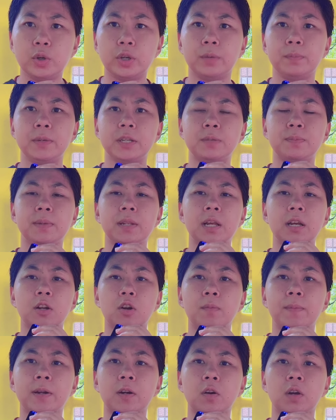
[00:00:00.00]
cuy.
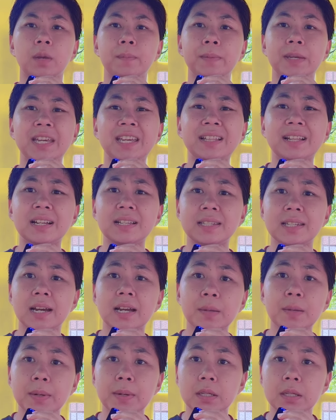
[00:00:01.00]
Bismillahirrahmanirrahim kita
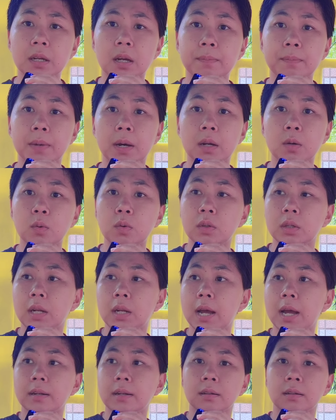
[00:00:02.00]
cari majikan baru
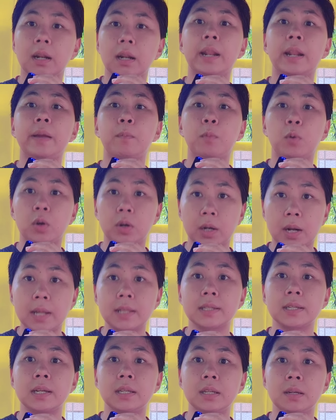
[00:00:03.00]
dan
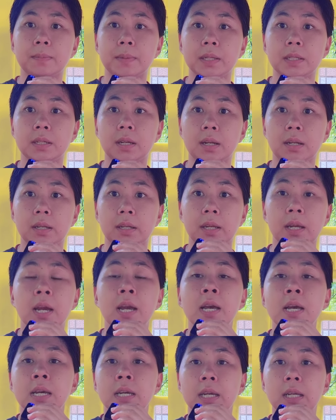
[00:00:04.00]
leborkan saja majikan ini.
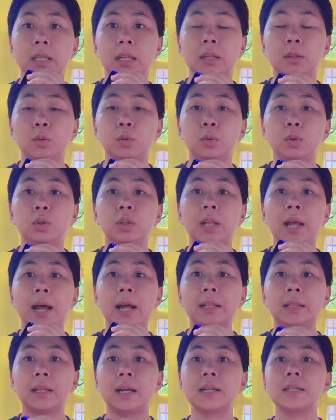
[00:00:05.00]
Kita tuntut
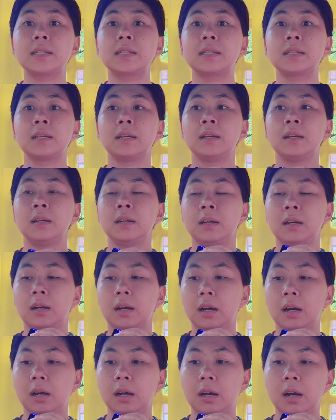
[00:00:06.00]
atas
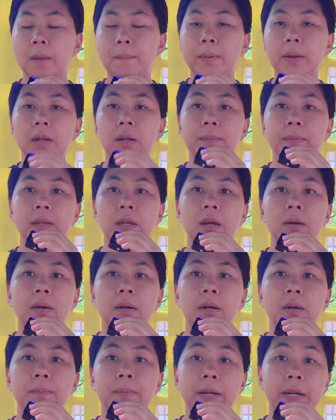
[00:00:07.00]
uh, apa
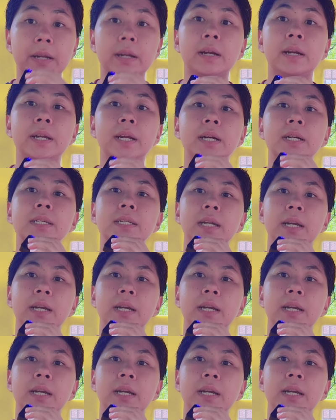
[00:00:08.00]
namanya mereka yang